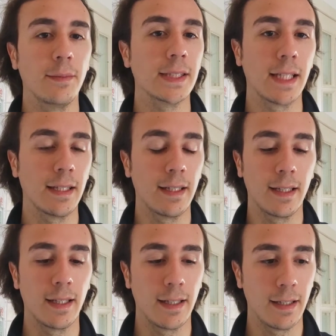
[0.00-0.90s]
mi
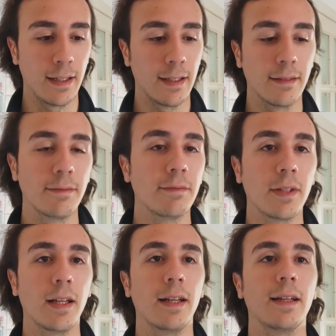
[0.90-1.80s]
stende
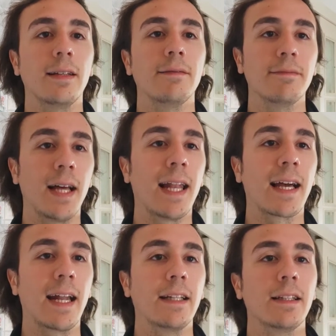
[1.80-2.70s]
eh, alla
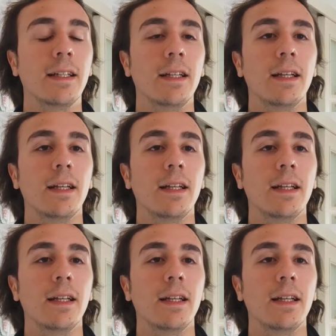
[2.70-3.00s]
grande.